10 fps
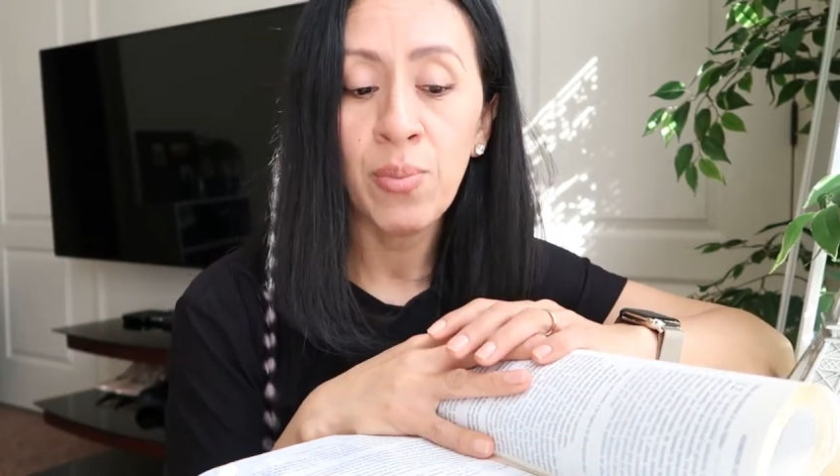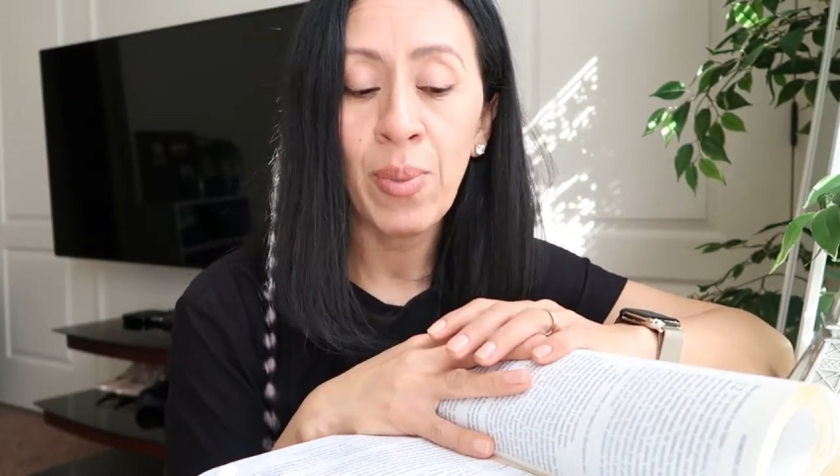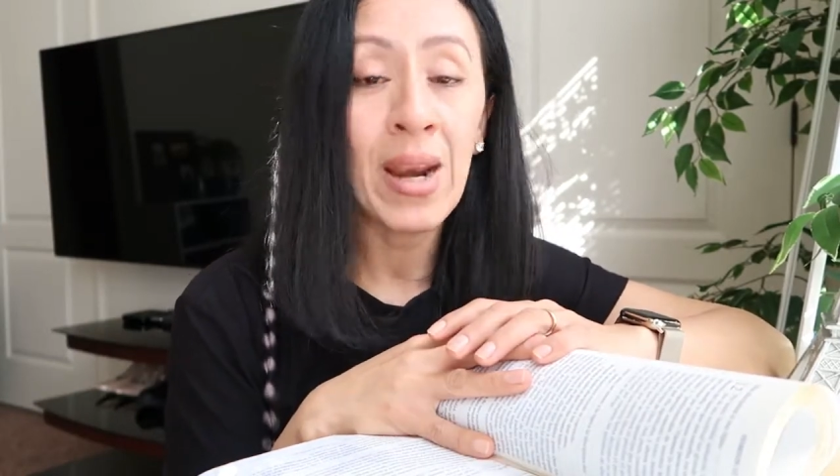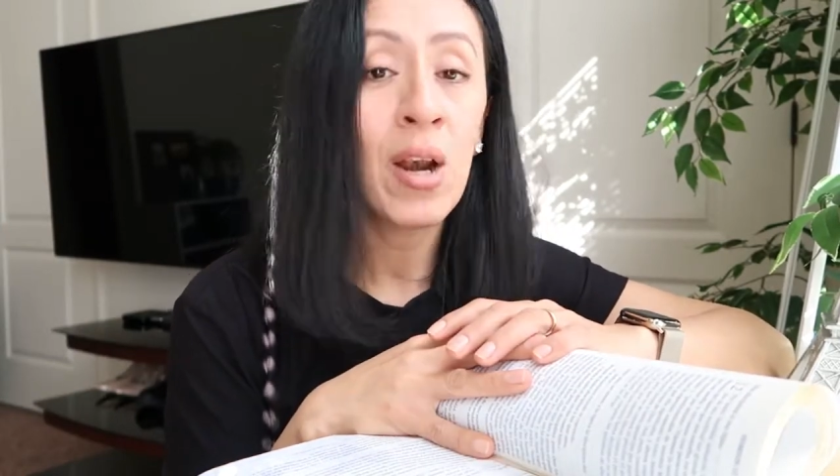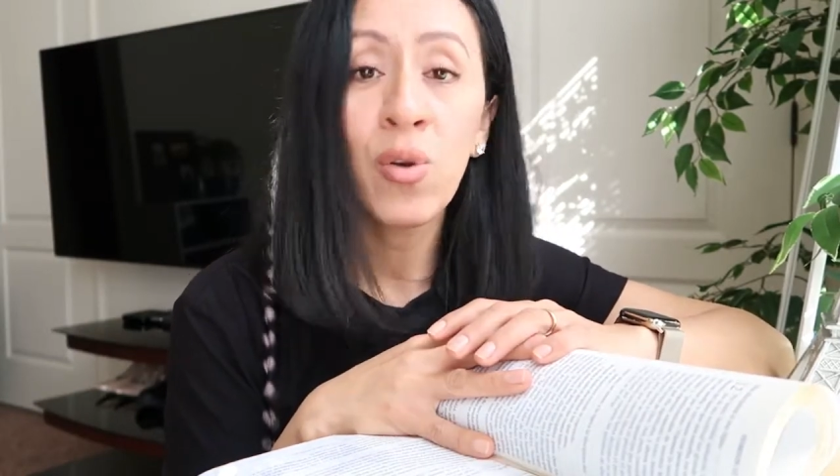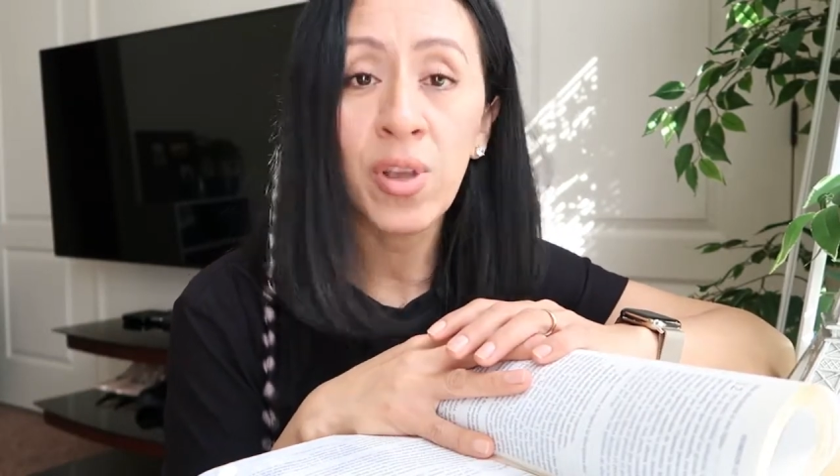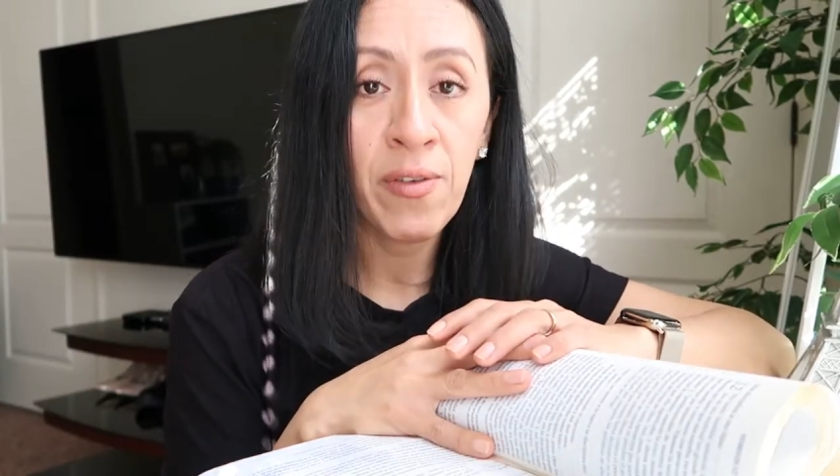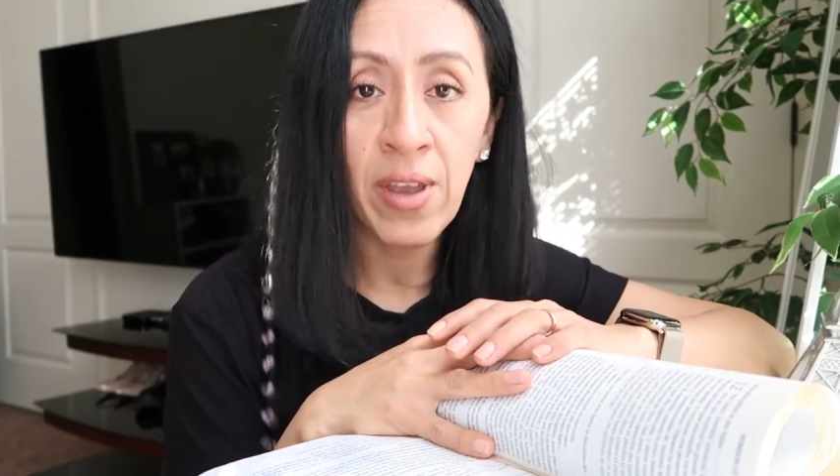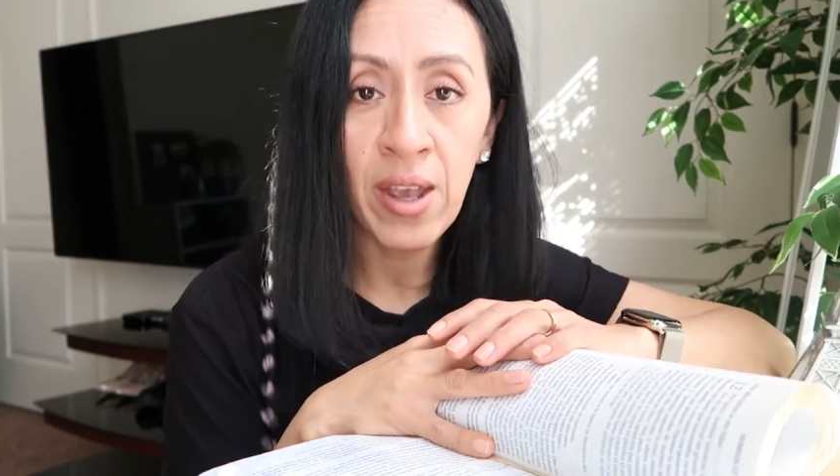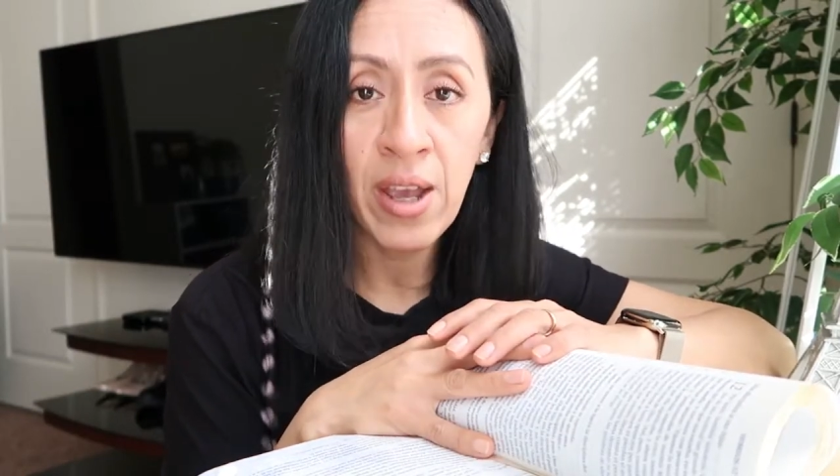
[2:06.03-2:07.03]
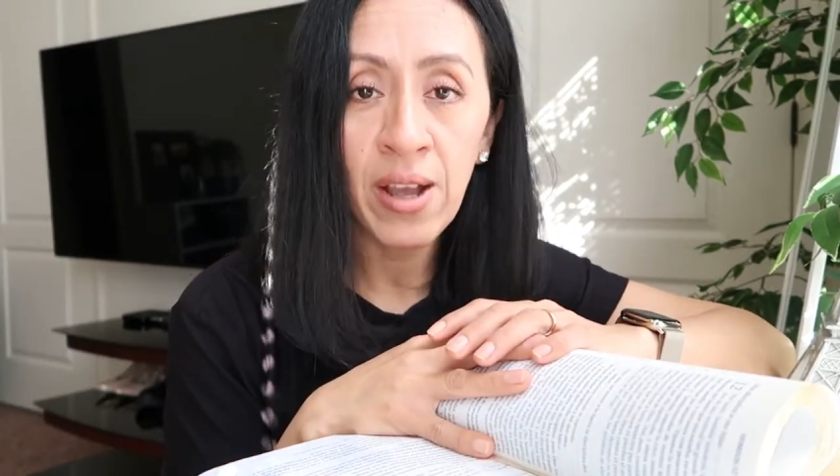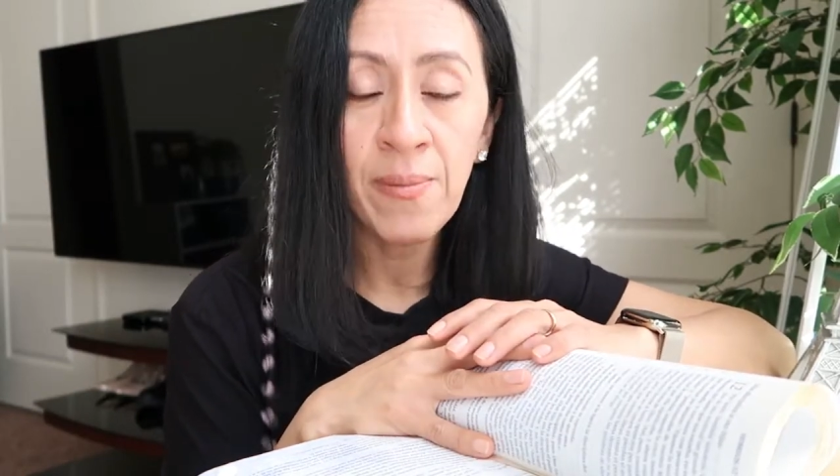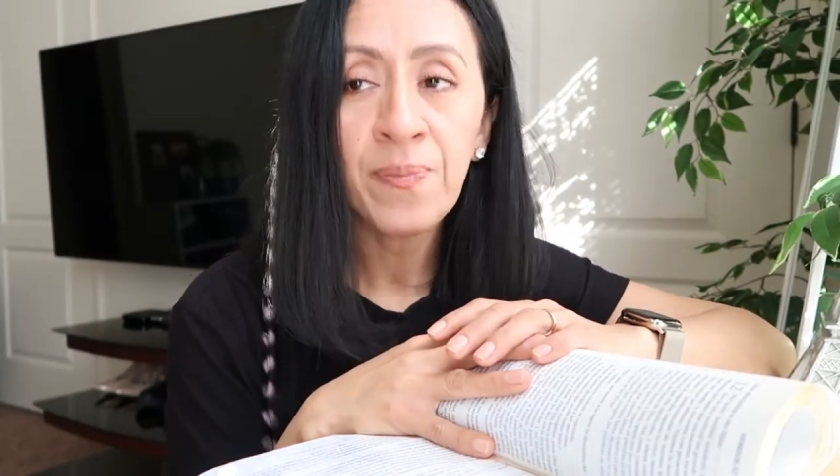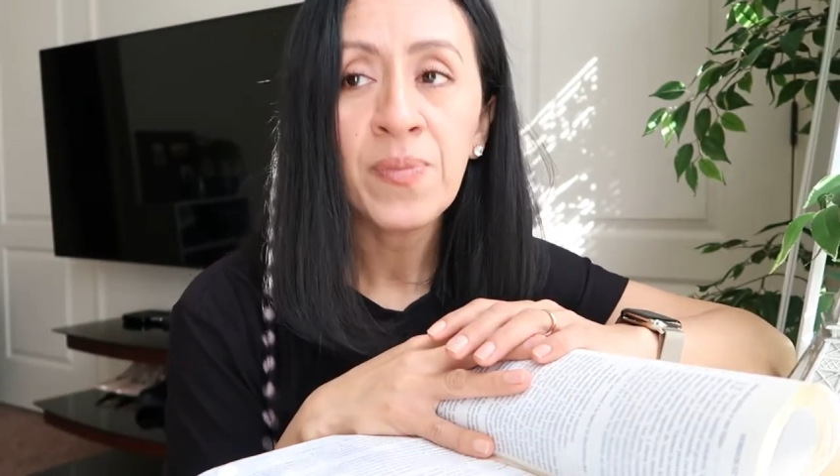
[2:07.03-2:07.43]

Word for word: para lo que venga.